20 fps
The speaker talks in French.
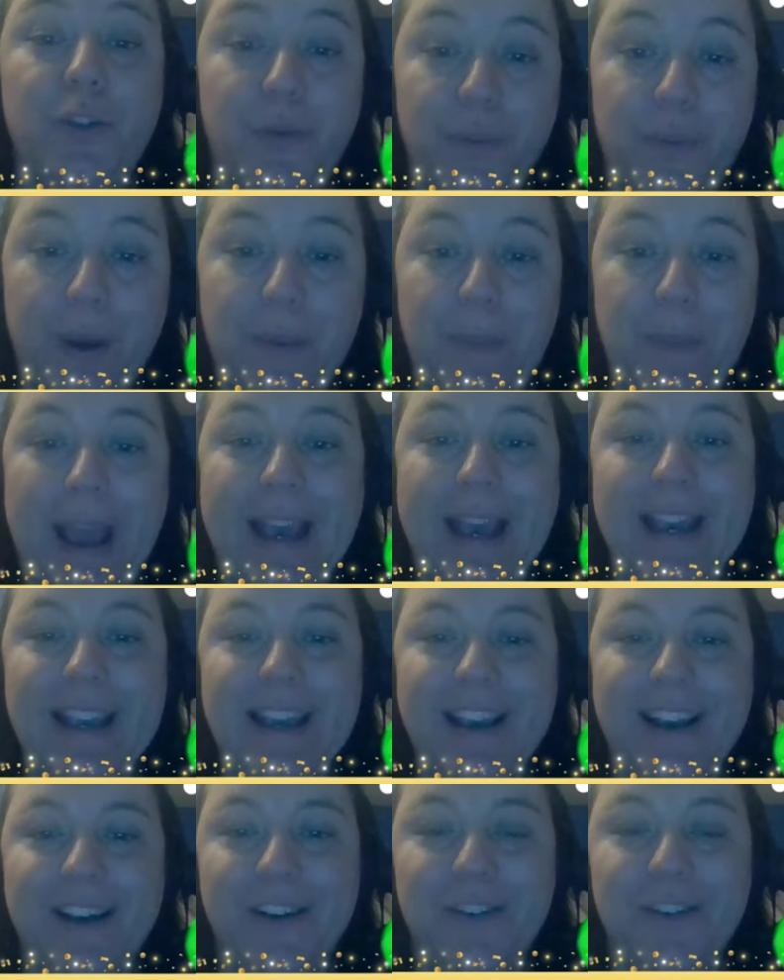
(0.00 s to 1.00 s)

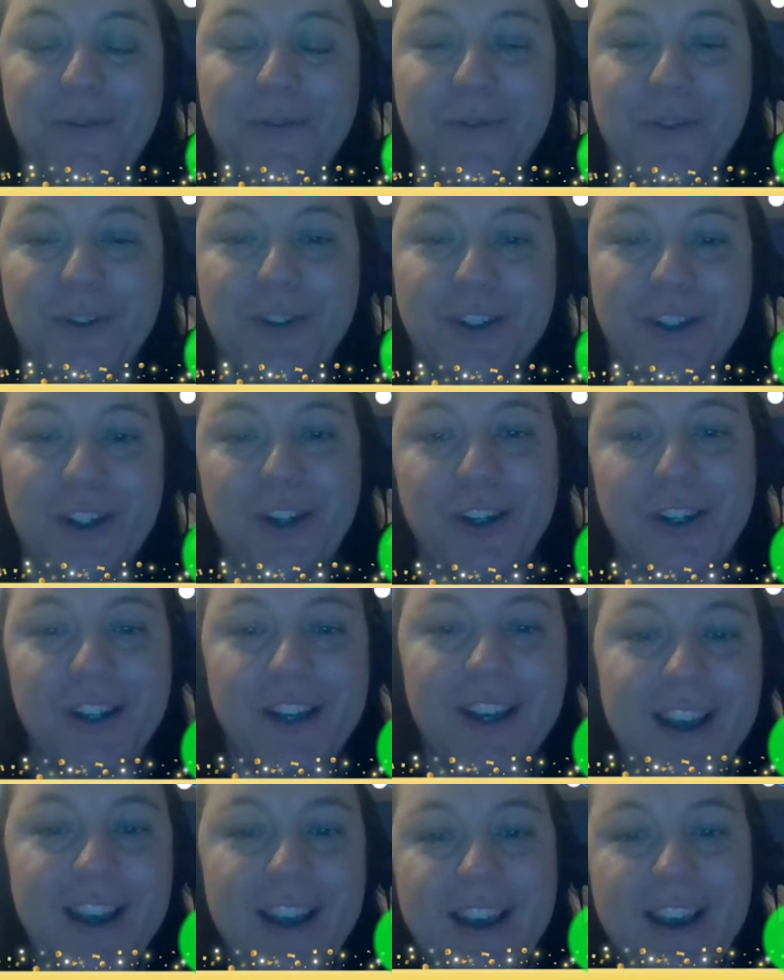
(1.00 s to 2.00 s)
préparer euh, votre
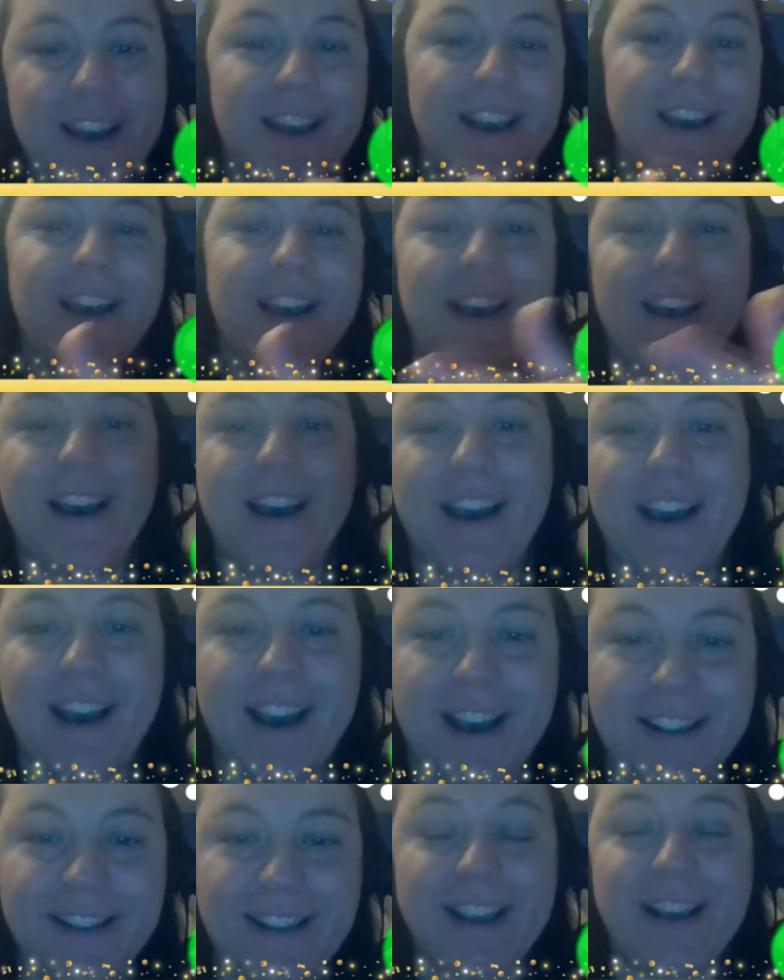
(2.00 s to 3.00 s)

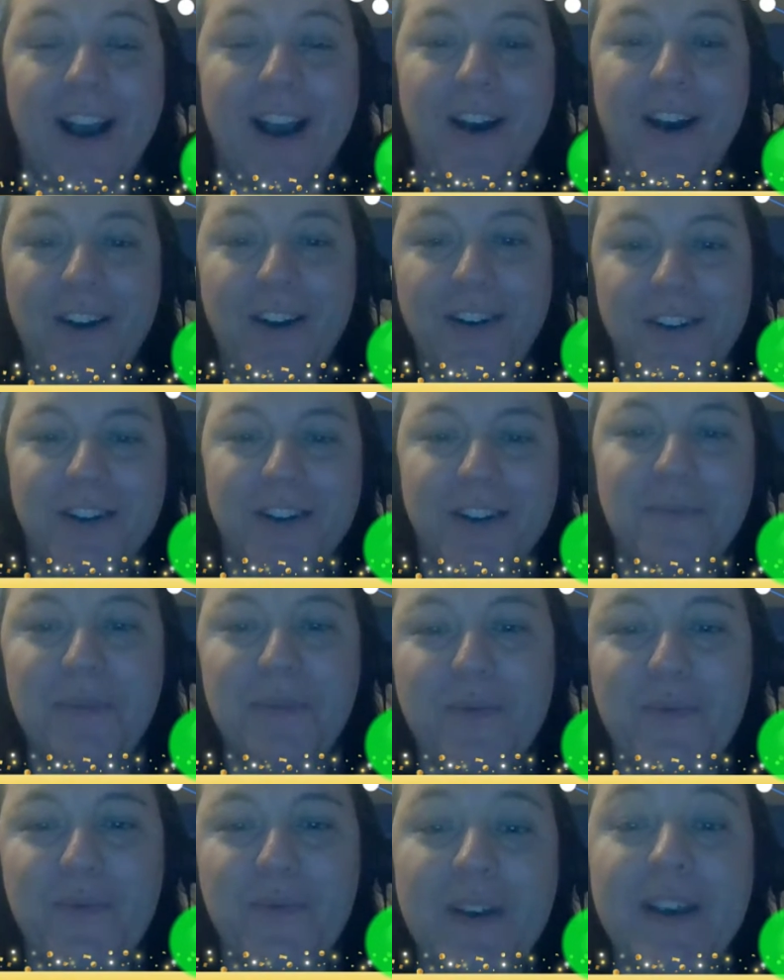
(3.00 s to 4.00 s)
décor, ben,
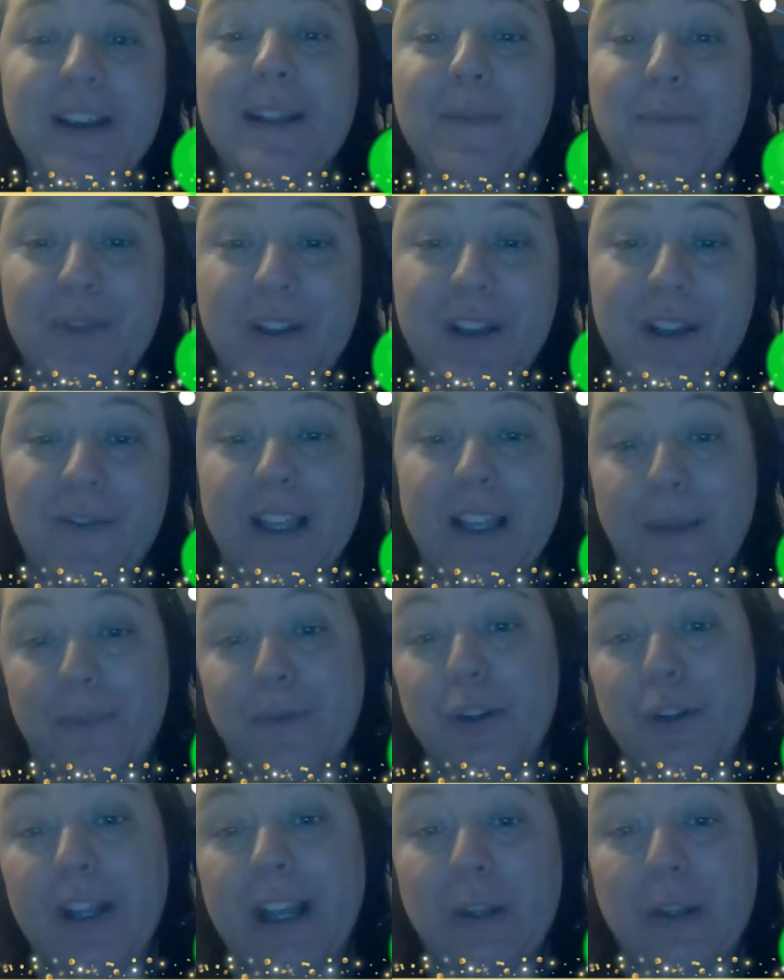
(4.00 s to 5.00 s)
vous pouvez débuter votre
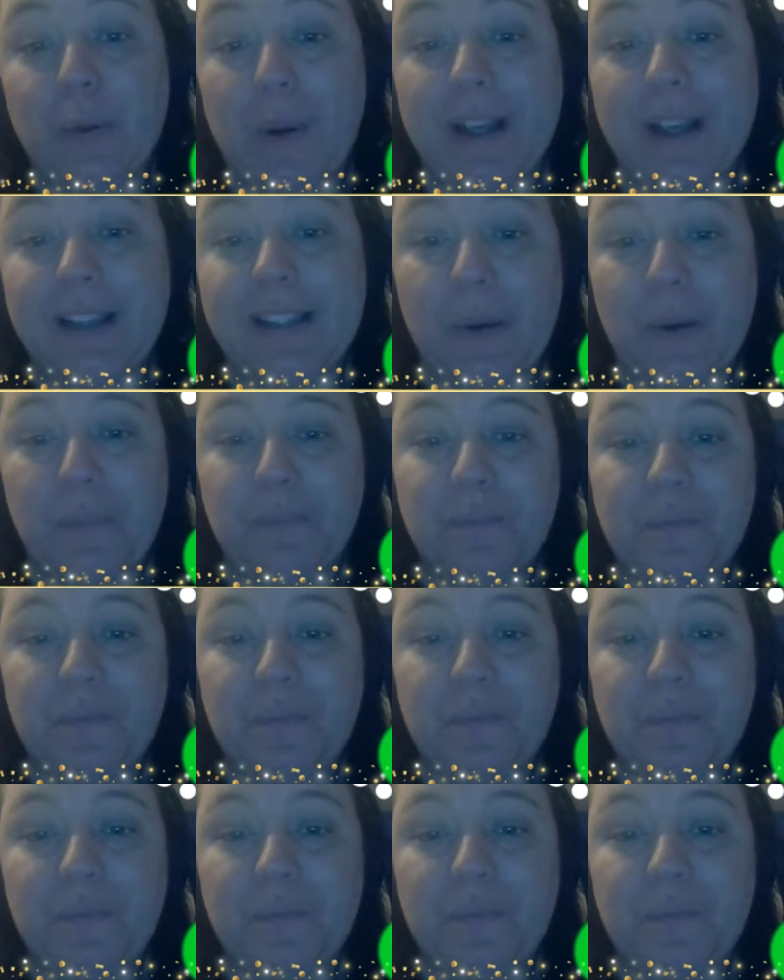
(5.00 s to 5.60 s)
capsule de rétroaction.